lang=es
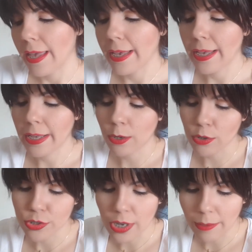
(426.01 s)
Y
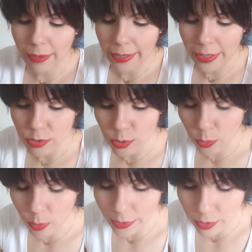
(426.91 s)
costaban estos
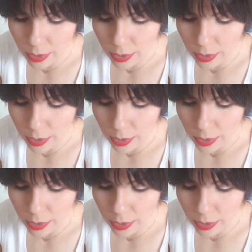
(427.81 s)
cuatro